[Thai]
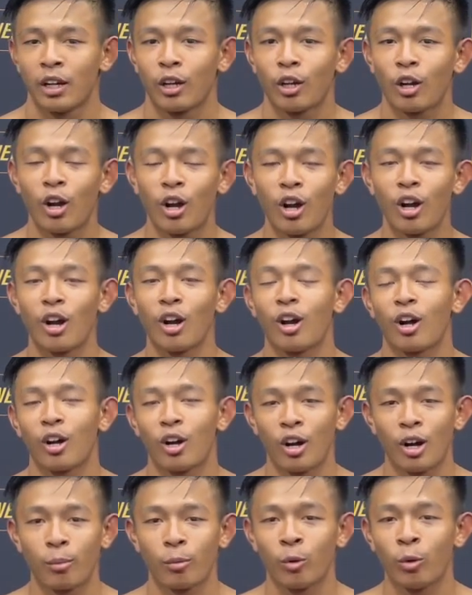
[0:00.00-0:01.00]
ก็
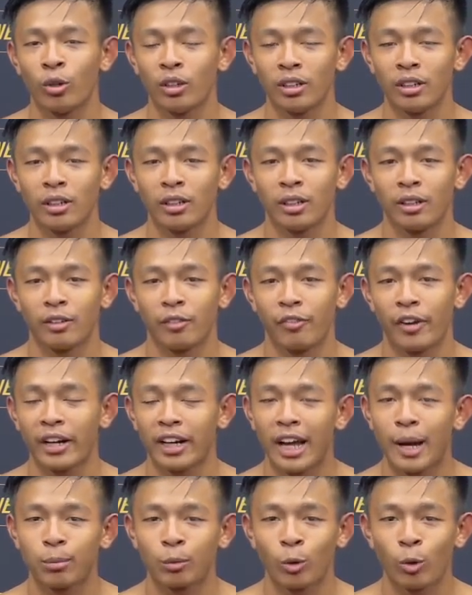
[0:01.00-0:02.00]
ขอบคุณแฟน
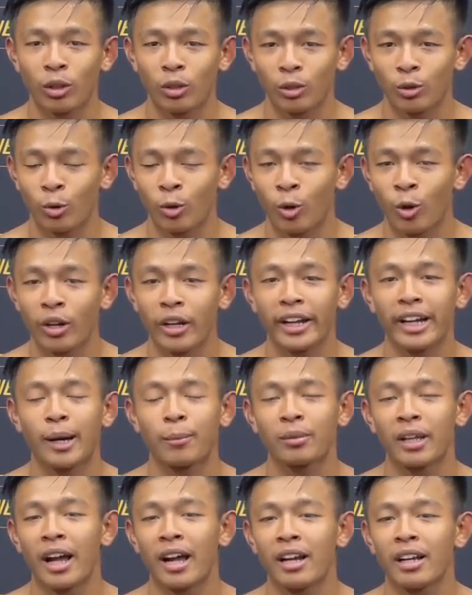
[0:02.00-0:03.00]
คลับทุกทุกคนเลยครับ
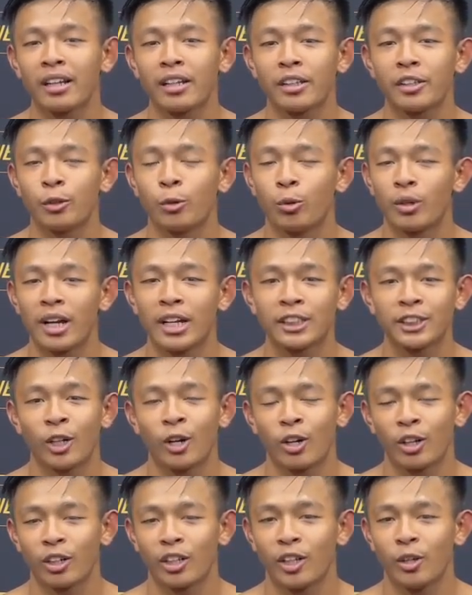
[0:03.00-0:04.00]
ทั้งอยู่หน้าจอ
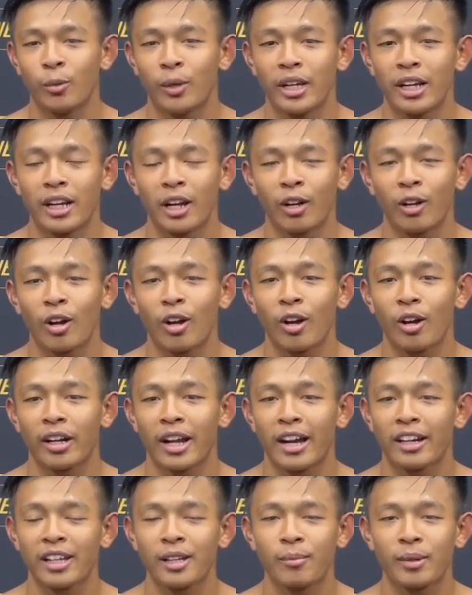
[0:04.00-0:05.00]
ทีวี แล้วก็ทั้
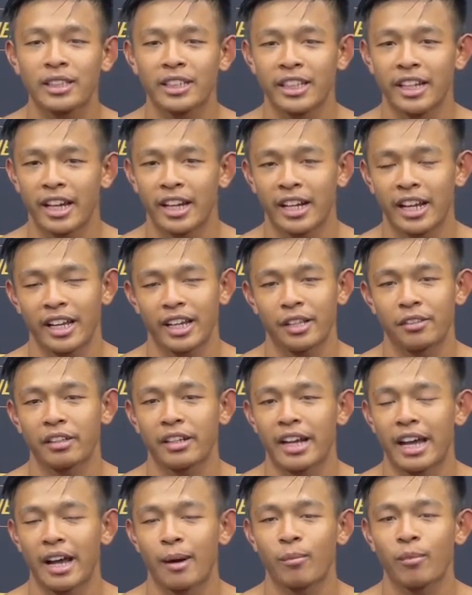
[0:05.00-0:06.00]
งที่มาเชียร์ในส
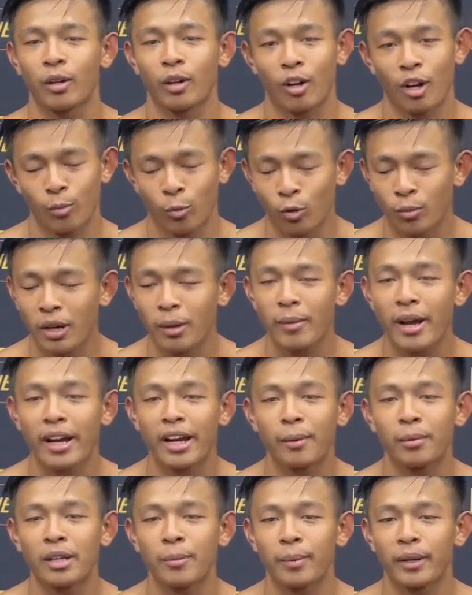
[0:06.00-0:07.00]
นามขอบคุณมากๆนะค
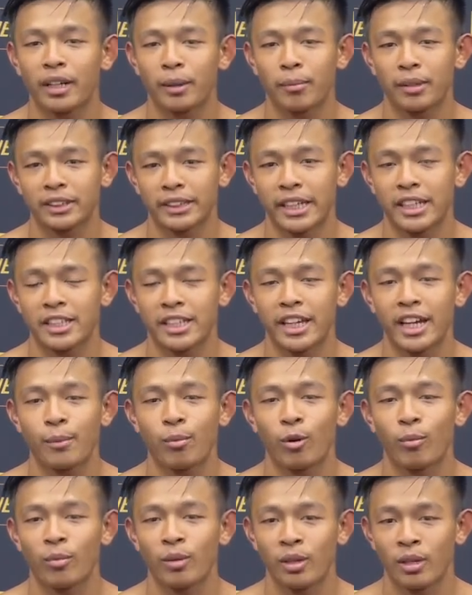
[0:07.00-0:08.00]
รับที่เป็นกำลังใจเชียร์ให้ผ
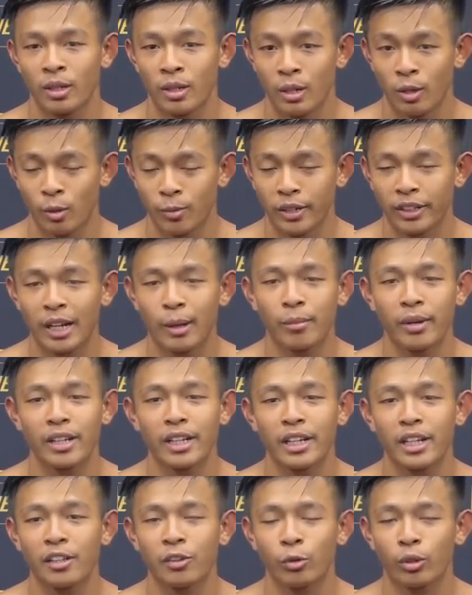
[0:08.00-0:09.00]
มผมจะทำให้ดี
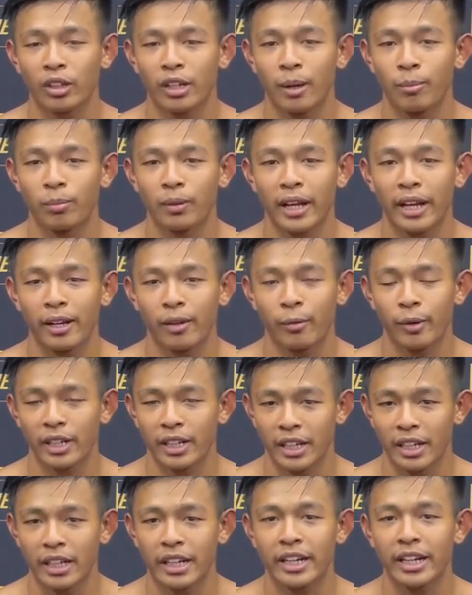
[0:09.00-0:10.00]
ที่สุดกับเว
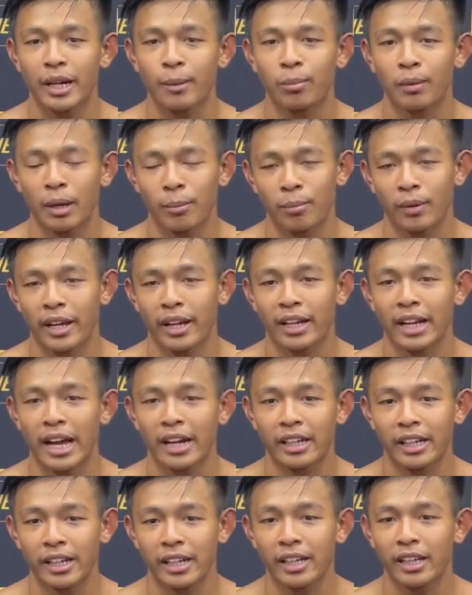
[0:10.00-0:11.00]
ทีนี้ครับ กับรายการ
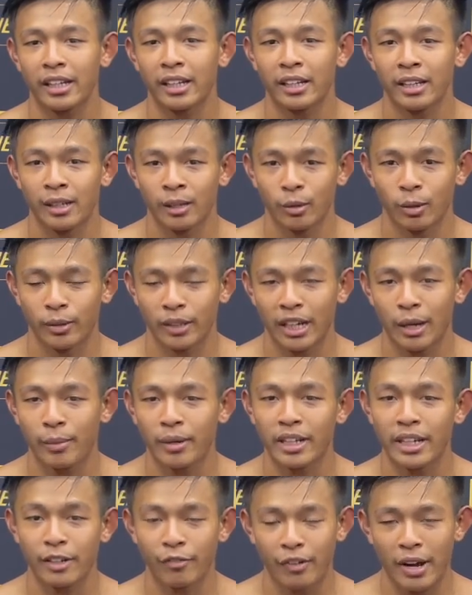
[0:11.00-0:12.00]
นี้ จะทำให้
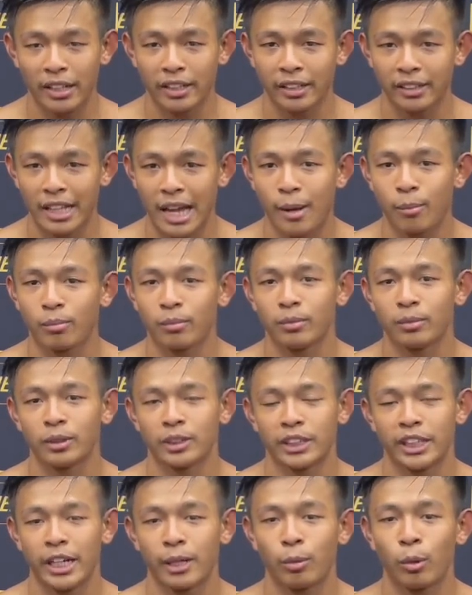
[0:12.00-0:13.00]
ดีฝากติดตาม
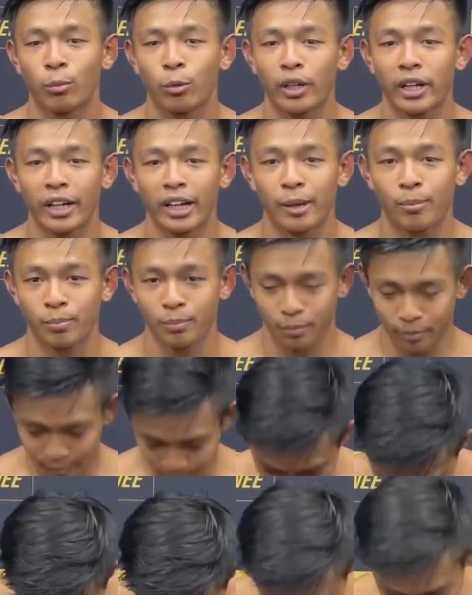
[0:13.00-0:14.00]
แชร์ผมด้วยนะครับ
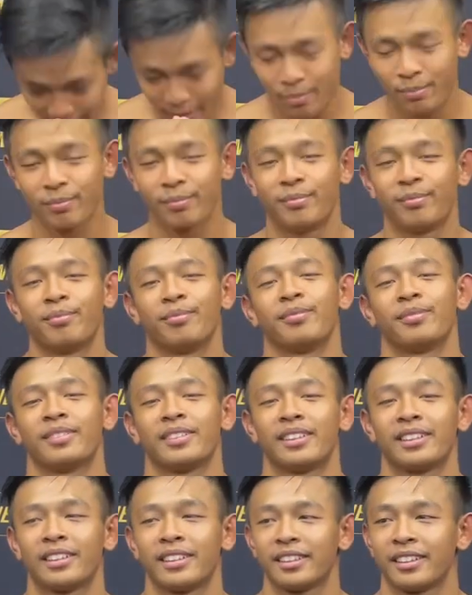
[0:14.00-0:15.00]
ขอบคุณครับขอบ
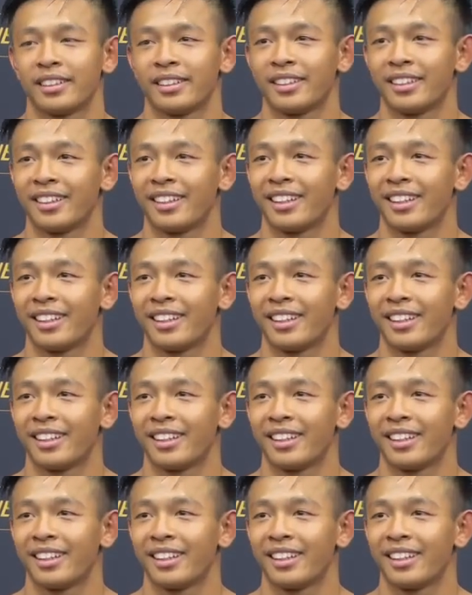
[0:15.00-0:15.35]
คุณมากครั